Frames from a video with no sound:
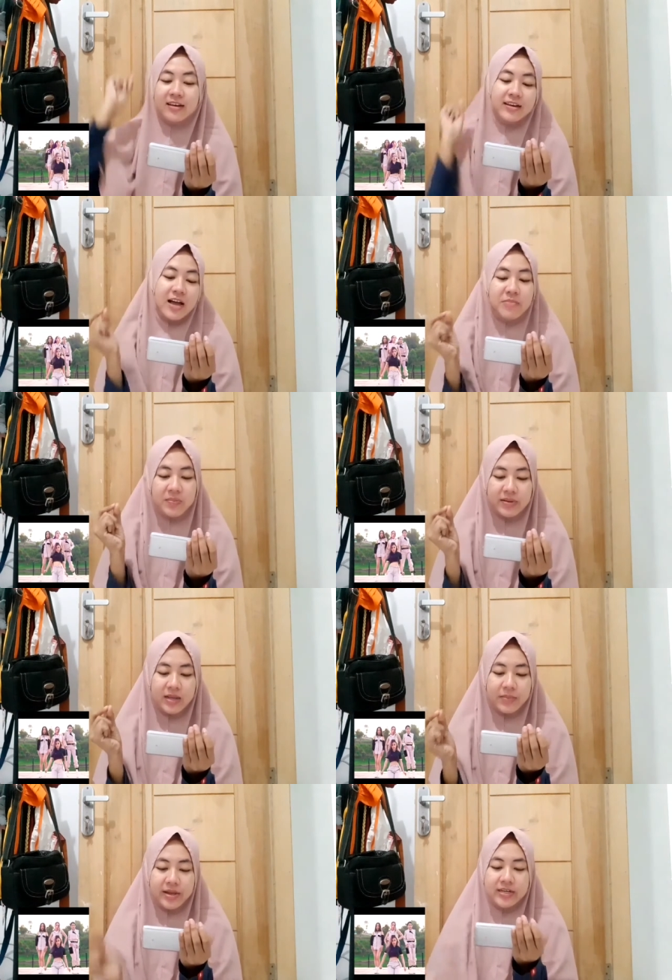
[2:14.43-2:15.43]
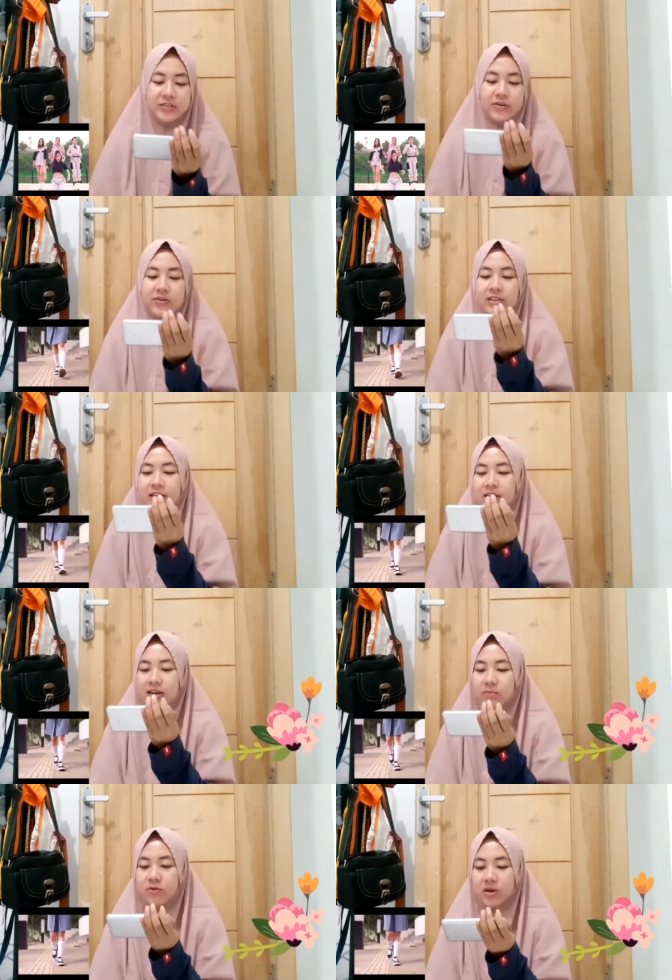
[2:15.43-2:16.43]
gambar pertama yang disorot
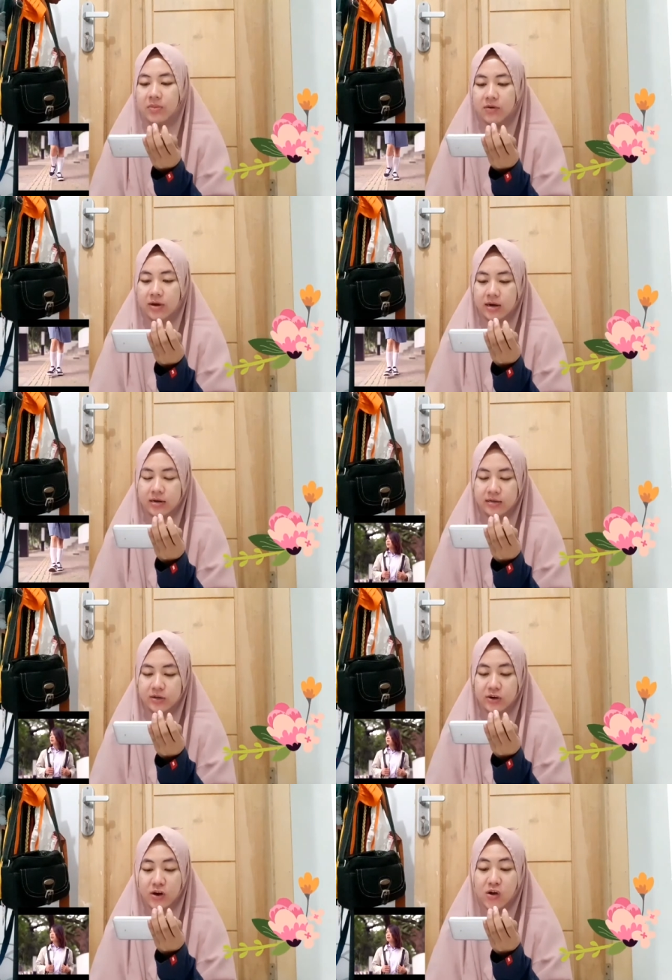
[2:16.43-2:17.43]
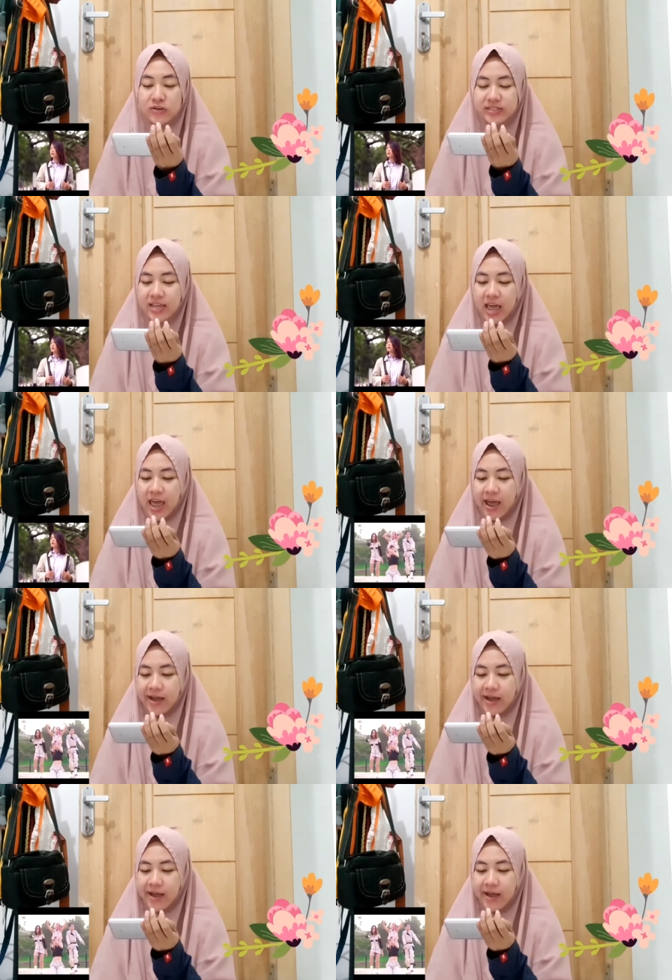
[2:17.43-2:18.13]
adalah bunga mawar Rosa